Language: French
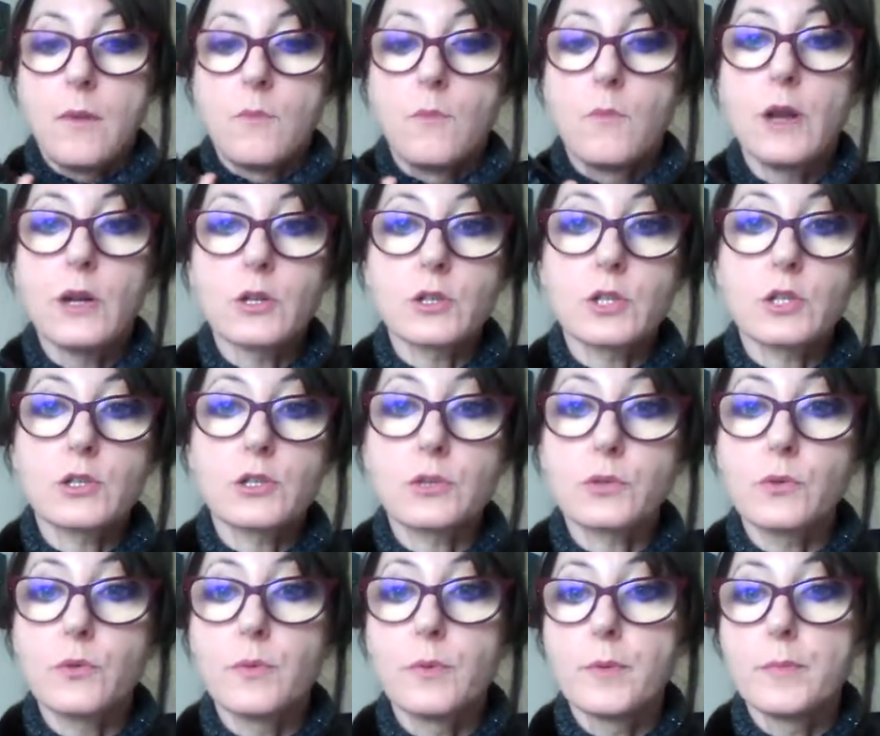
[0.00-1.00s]
Moi, ce que je
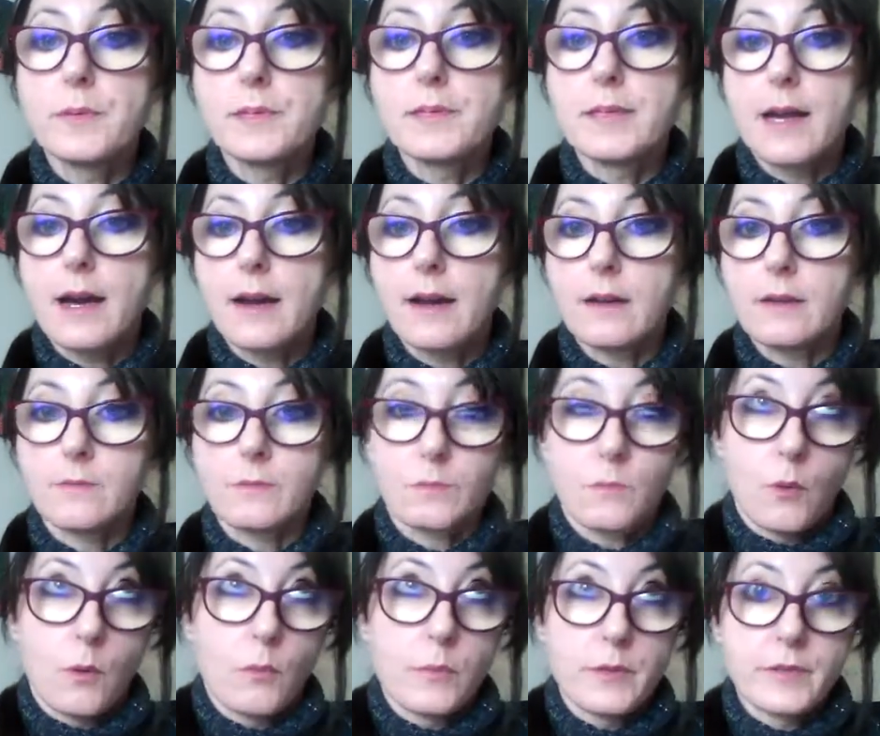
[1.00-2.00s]
trouve bizarre,
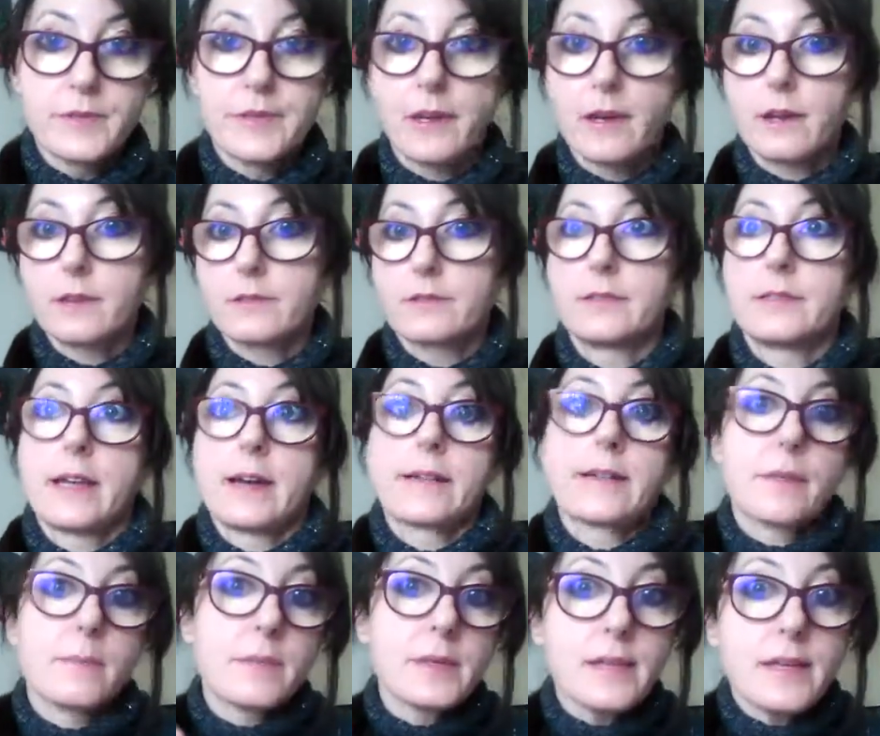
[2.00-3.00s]
bon, bizarre, il n'y a
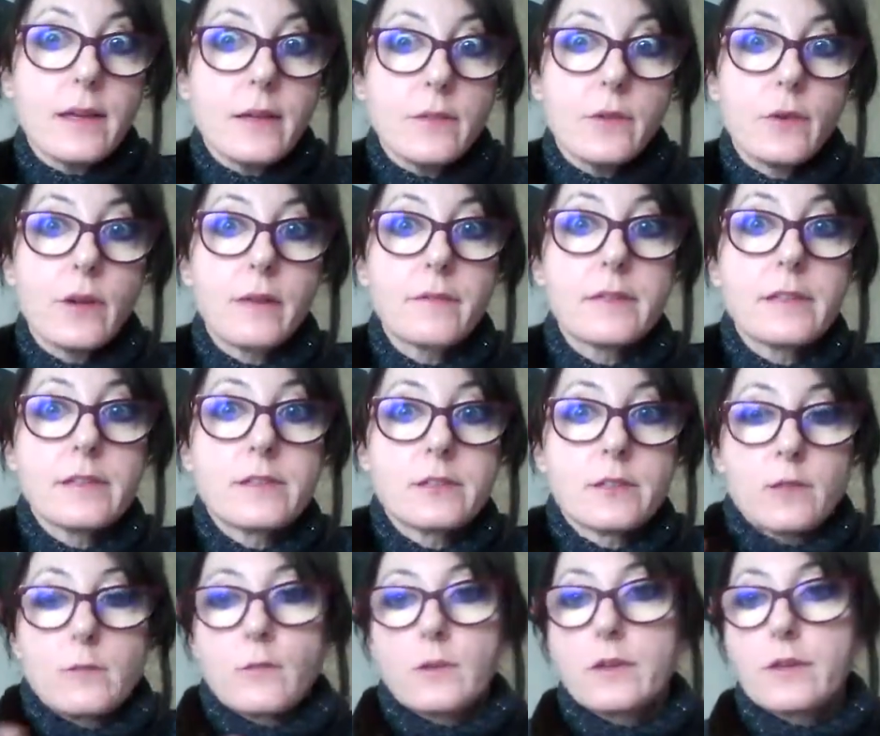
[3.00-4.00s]
rien de bizarre dans la vie,
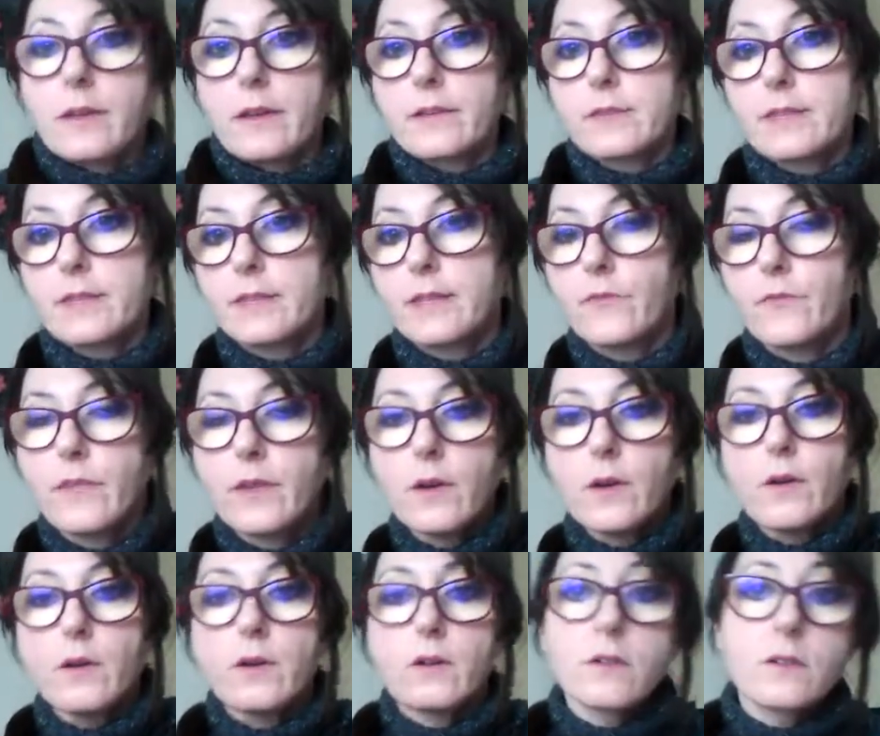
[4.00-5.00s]
seulement que c'est
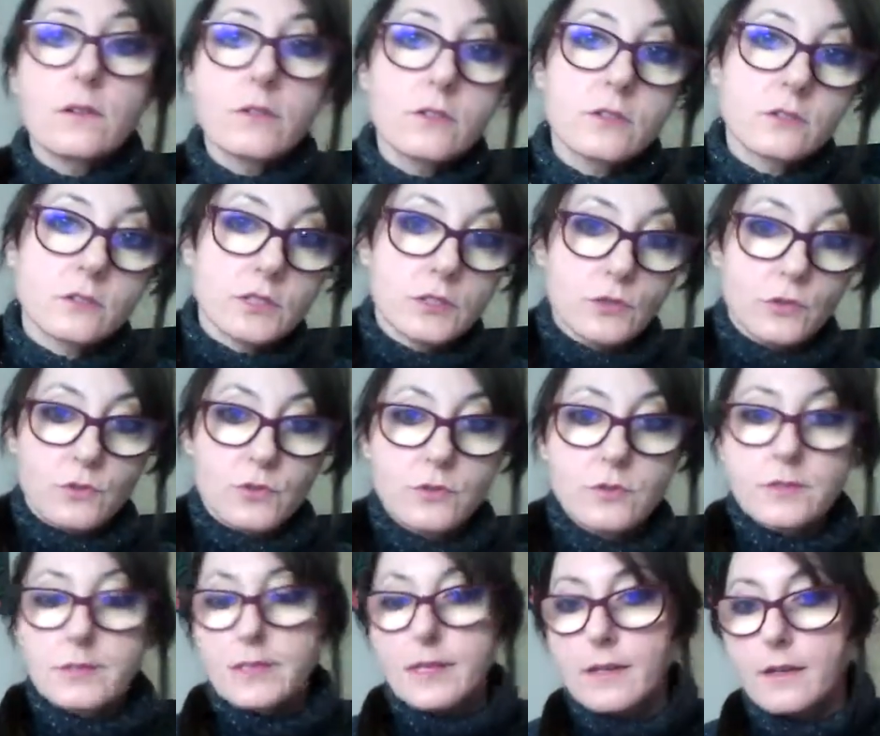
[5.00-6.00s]
différent, des choses
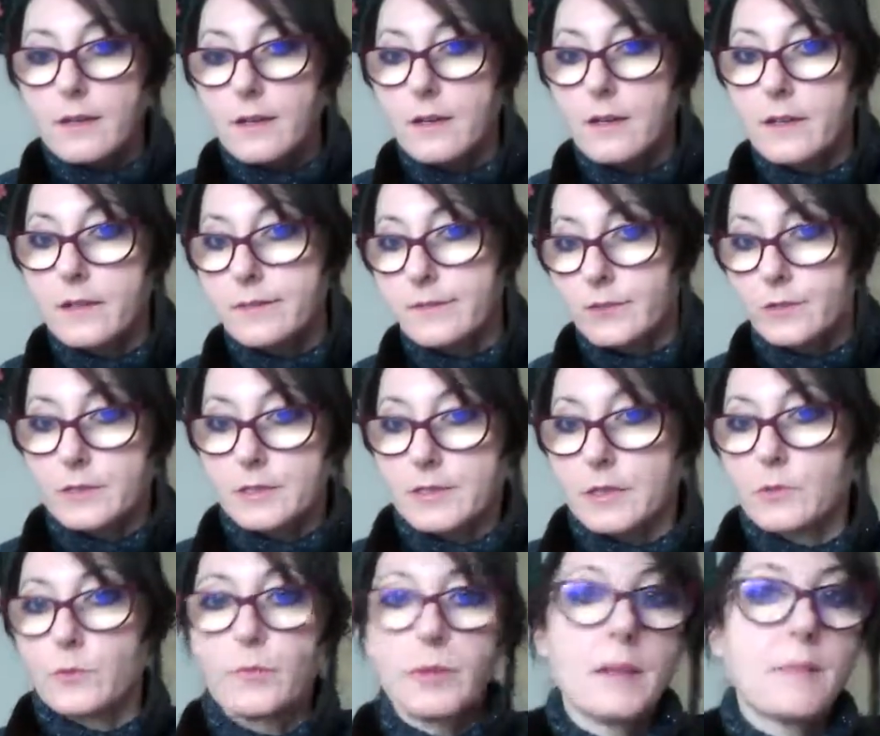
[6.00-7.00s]
comme ça, ça
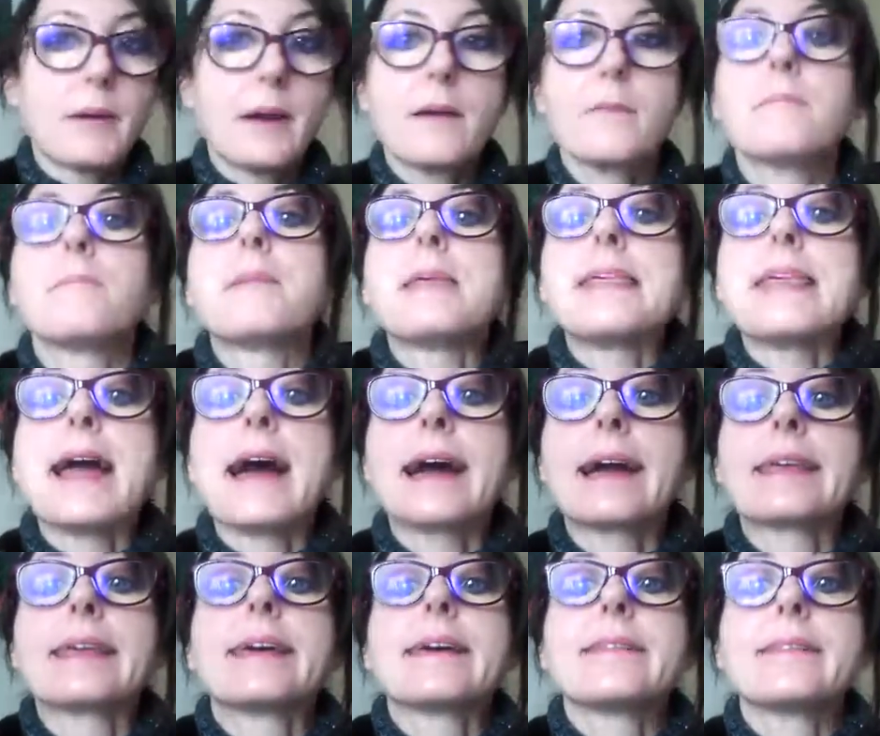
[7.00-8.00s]
ne nous plaît pas, mais il n'y a
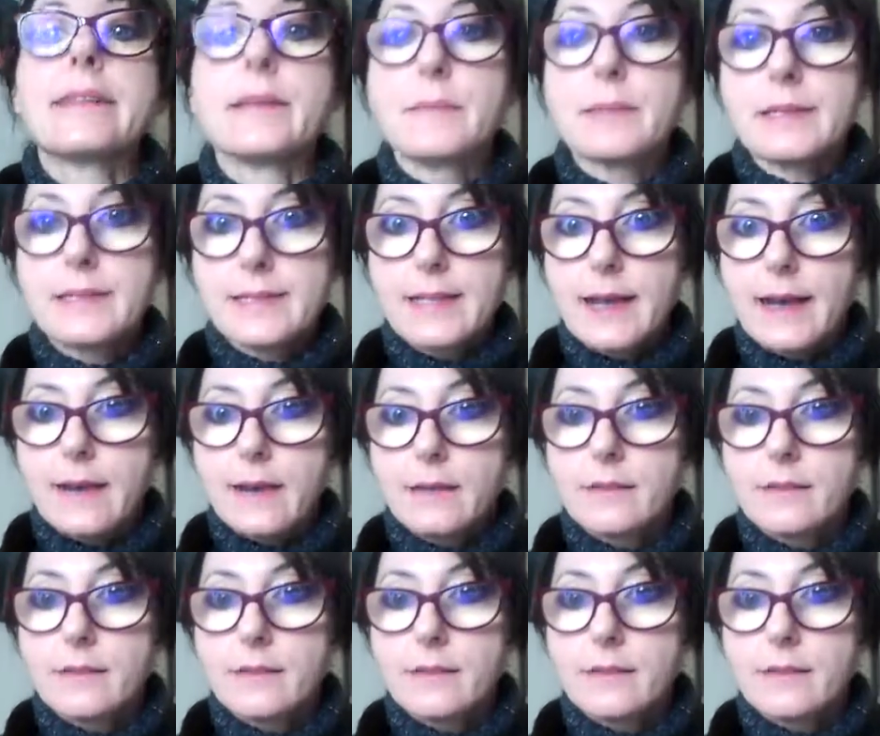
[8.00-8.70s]
rien de bizarre.